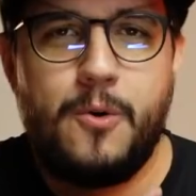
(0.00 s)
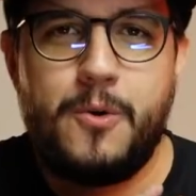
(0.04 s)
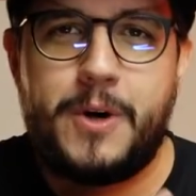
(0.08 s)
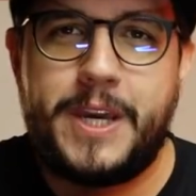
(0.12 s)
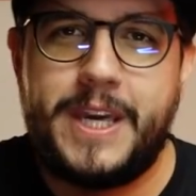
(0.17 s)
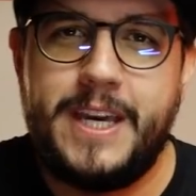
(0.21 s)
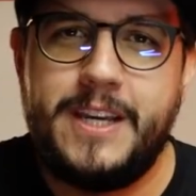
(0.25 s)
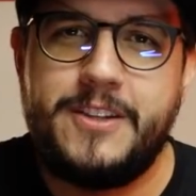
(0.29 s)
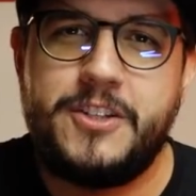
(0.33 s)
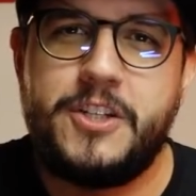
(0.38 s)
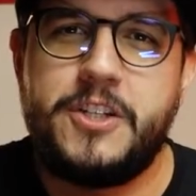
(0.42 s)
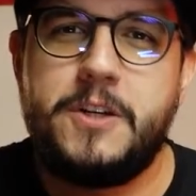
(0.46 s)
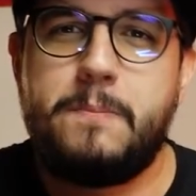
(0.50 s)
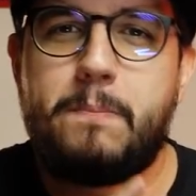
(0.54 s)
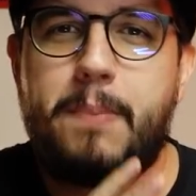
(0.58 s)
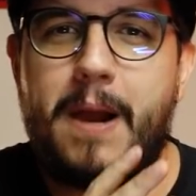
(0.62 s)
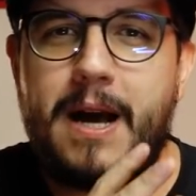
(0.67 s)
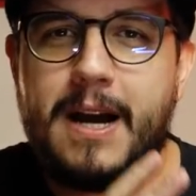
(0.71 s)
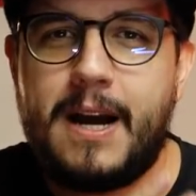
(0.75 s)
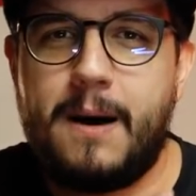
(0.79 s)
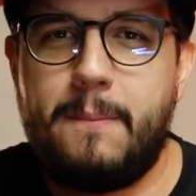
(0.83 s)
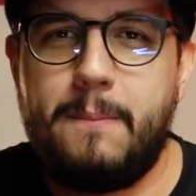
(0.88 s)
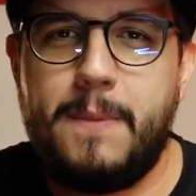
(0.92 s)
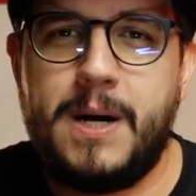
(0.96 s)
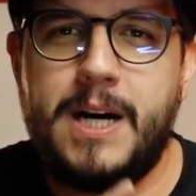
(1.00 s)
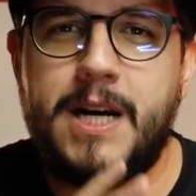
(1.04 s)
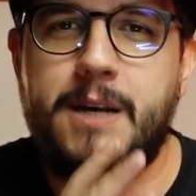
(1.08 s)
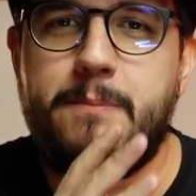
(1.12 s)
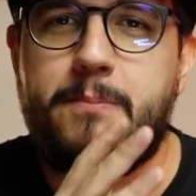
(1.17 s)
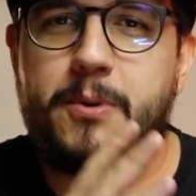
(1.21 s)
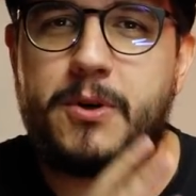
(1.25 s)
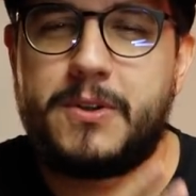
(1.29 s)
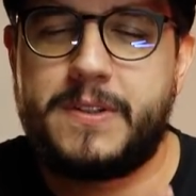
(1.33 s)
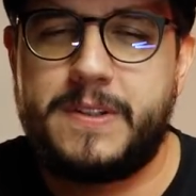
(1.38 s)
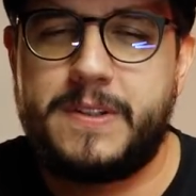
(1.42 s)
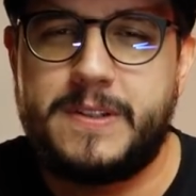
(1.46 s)
o kit de placa-mãe,
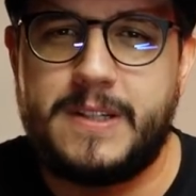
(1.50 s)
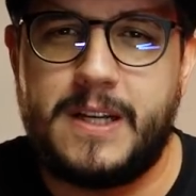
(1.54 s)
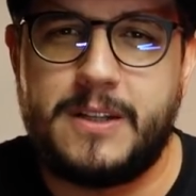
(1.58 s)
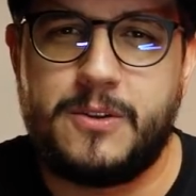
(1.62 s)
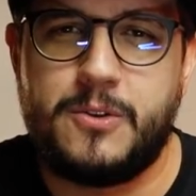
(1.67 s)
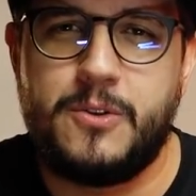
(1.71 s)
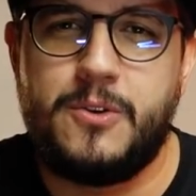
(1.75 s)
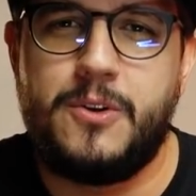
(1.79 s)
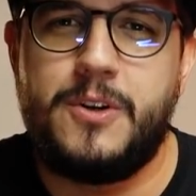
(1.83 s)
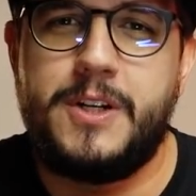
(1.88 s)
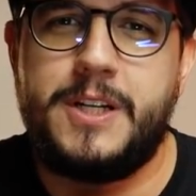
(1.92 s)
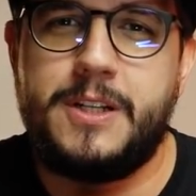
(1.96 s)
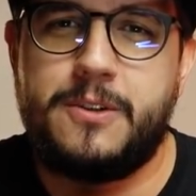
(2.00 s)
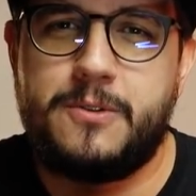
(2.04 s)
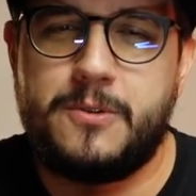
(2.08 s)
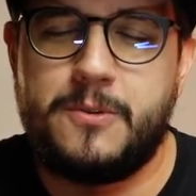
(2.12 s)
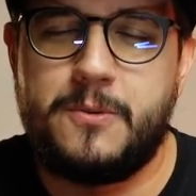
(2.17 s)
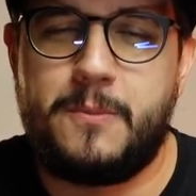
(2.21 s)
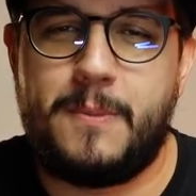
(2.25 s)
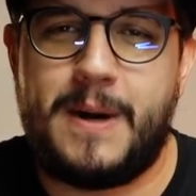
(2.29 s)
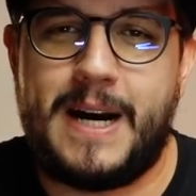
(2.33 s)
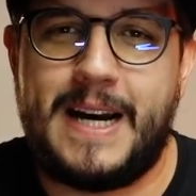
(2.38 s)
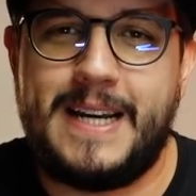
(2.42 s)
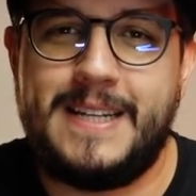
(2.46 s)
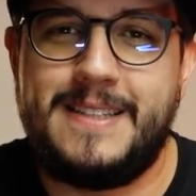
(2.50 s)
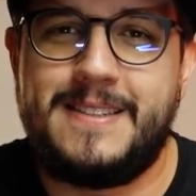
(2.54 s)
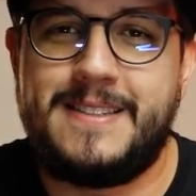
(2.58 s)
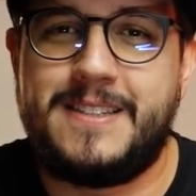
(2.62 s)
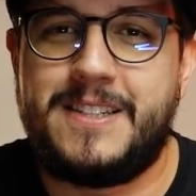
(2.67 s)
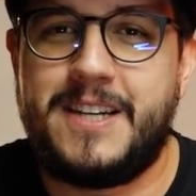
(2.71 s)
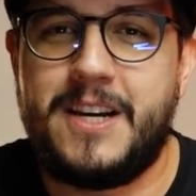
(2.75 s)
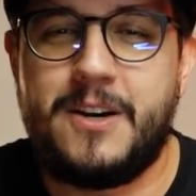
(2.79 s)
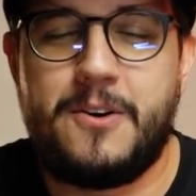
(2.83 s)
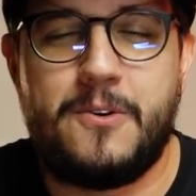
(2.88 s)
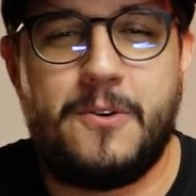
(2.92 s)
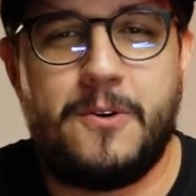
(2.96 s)
processador e tudo mais
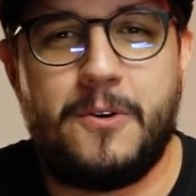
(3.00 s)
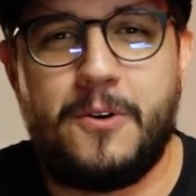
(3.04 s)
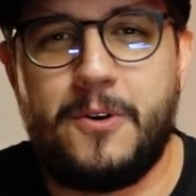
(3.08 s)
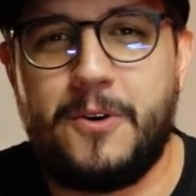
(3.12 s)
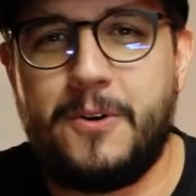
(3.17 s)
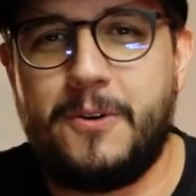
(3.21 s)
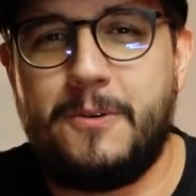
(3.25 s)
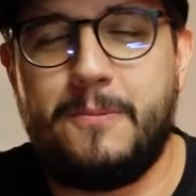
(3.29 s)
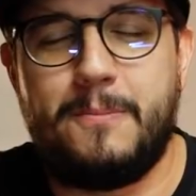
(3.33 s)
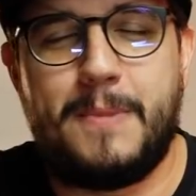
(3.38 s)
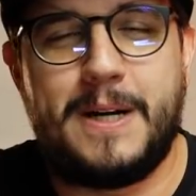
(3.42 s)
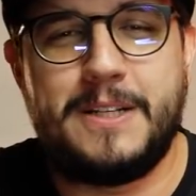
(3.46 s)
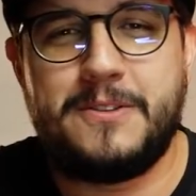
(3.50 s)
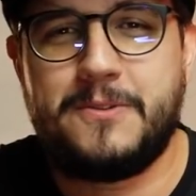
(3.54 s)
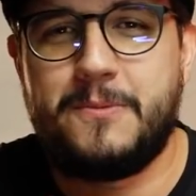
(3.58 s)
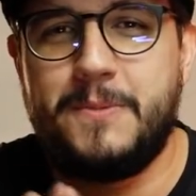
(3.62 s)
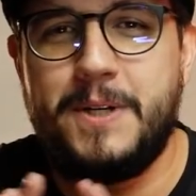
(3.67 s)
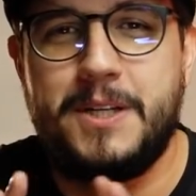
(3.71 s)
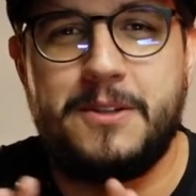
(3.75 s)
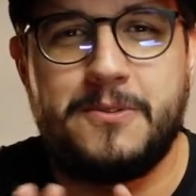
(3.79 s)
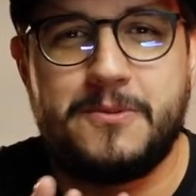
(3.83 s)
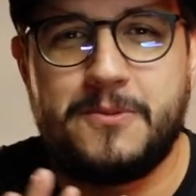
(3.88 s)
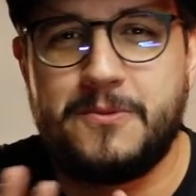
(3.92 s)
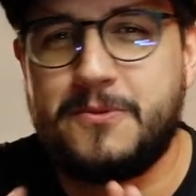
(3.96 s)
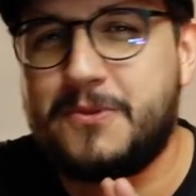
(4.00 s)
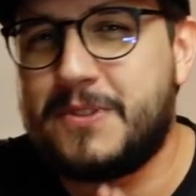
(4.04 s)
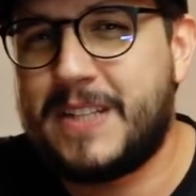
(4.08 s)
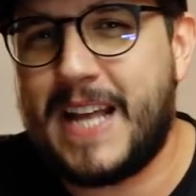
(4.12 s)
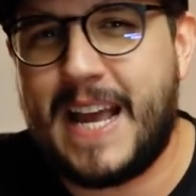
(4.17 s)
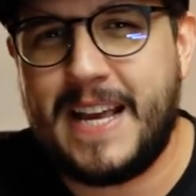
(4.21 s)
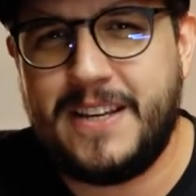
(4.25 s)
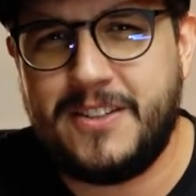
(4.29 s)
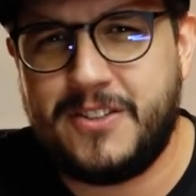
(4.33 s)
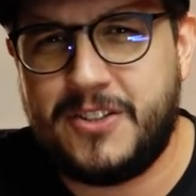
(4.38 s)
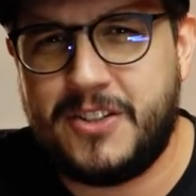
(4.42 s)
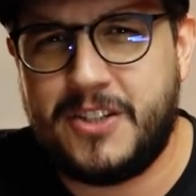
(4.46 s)
chegou mais ou menos uns
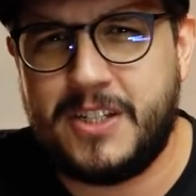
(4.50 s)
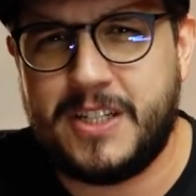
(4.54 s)
10